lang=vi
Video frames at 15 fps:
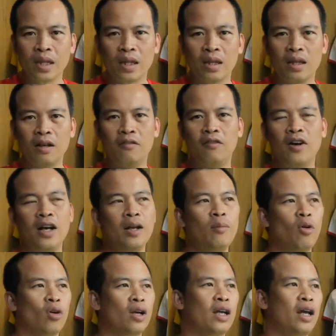nhưng với
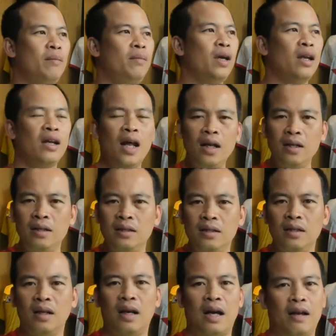một cái miền đất
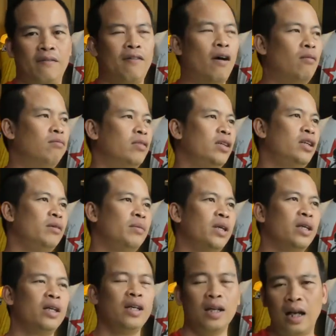như là hải phòng ấy, thì
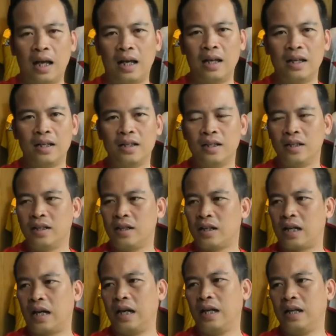mình nghĩ là
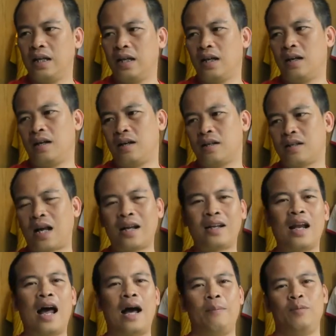cái à, cách
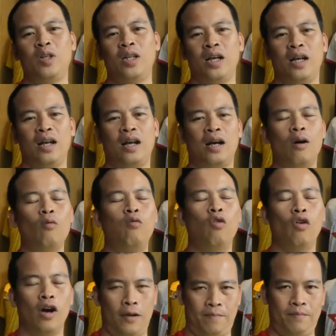làm như thế là không
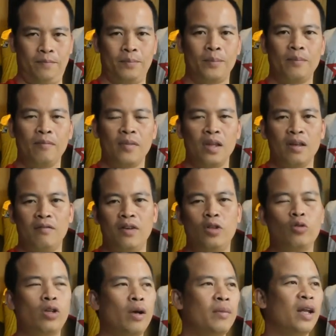phù hợp vì
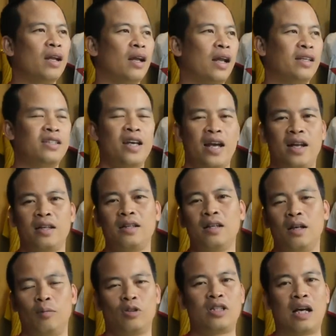chúng ta biết là lạch chay đã từng
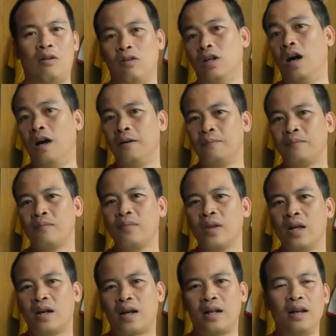là một trào lửa
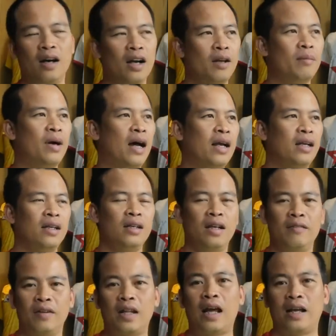cái thời mà anh lê
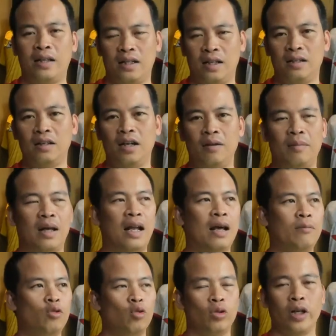văn thành là người mà
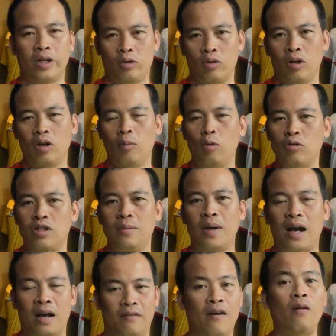làm chủ tịch của câu lạc bộ xi
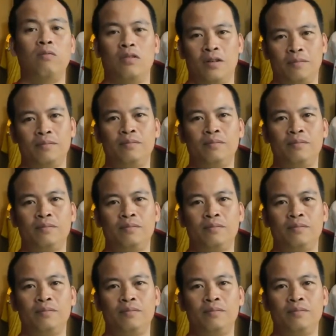măng hải phòng ấy